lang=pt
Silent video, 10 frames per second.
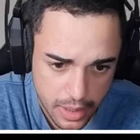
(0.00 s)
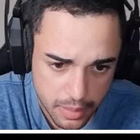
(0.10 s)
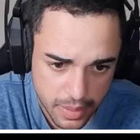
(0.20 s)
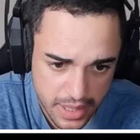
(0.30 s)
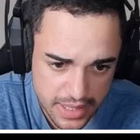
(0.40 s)

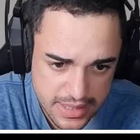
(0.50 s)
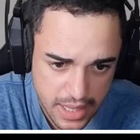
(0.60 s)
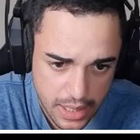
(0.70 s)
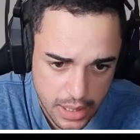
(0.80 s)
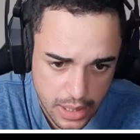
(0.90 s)

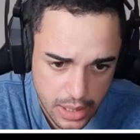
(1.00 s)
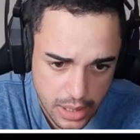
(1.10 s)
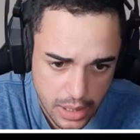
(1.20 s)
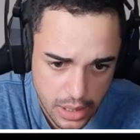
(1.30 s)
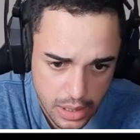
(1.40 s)
Beleza.
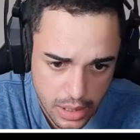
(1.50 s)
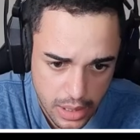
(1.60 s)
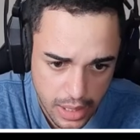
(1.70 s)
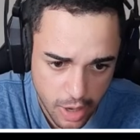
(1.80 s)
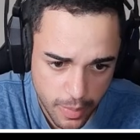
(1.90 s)

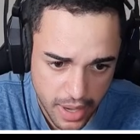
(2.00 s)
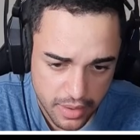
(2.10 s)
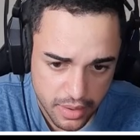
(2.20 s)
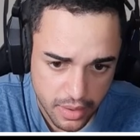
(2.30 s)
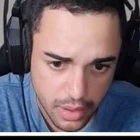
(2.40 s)
Calma.
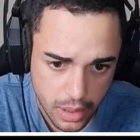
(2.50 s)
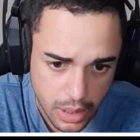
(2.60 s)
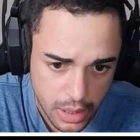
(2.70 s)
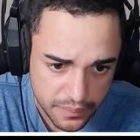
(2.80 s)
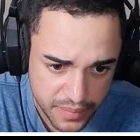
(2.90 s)

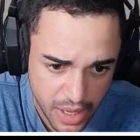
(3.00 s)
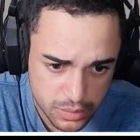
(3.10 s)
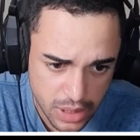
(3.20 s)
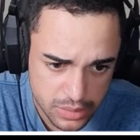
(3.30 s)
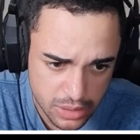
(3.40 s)

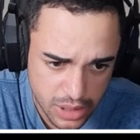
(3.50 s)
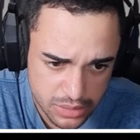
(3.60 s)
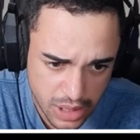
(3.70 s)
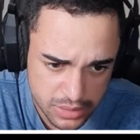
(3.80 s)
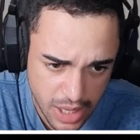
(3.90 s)
Não, não, não, não,
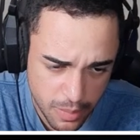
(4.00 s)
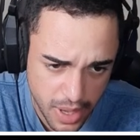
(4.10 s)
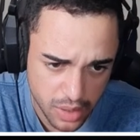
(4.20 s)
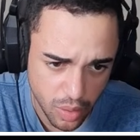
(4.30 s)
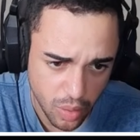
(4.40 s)
não, não,
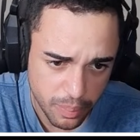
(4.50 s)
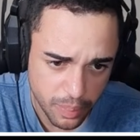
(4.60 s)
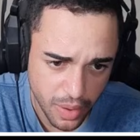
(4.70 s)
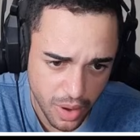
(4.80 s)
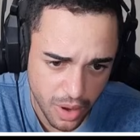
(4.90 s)
mano.
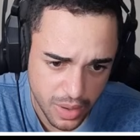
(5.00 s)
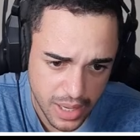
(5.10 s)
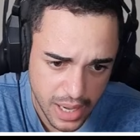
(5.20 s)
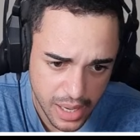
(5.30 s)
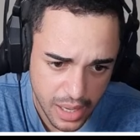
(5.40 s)
Pô,
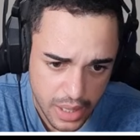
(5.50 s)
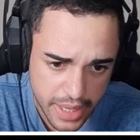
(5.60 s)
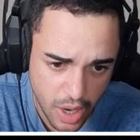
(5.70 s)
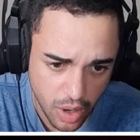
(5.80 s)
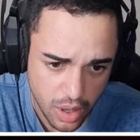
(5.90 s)
cara.
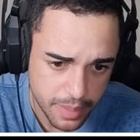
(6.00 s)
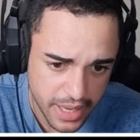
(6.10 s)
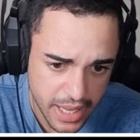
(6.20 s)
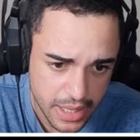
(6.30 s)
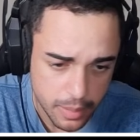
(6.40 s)
Aqui, ó.
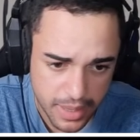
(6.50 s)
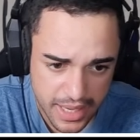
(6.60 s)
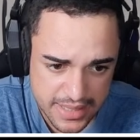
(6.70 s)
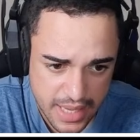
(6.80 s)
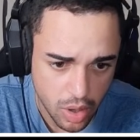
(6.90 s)
Peguei.
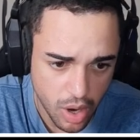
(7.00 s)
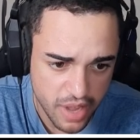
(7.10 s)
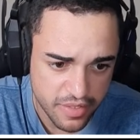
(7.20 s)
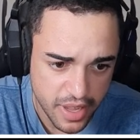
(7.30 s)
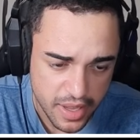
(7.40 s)
Beleza.
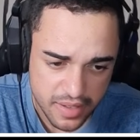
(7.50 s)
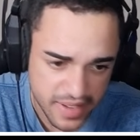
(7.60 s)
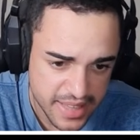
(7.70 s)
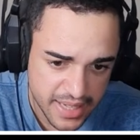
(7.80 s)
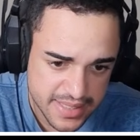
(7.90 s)
Corre, velho.
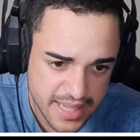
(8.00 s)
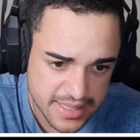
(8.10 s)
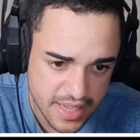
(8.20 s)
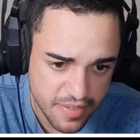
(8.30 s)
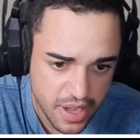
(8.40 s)
Vai ter que ser
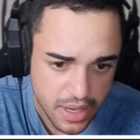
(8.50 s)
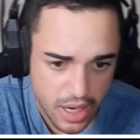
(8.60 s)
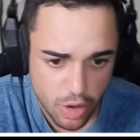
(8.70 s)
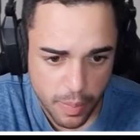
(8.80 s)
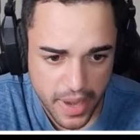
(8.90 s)
assim, velho.
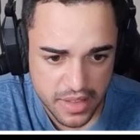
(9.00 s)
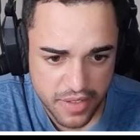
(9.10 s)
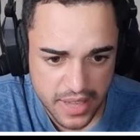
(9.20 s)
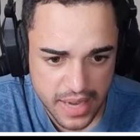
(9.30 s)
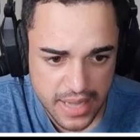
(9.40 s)
Ele não para de
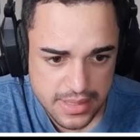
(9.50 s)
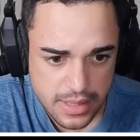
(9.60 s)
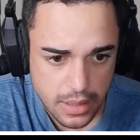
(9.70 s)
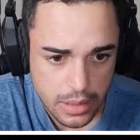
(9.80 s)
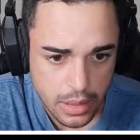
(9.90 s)
vir atrás.
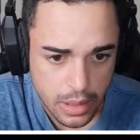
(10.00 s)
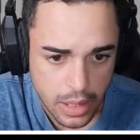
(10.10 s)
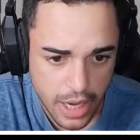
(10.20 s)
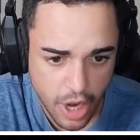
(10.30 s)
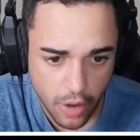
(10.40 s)

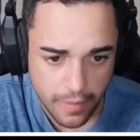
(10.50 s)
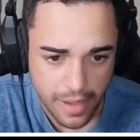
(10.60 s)
Aqui, ó.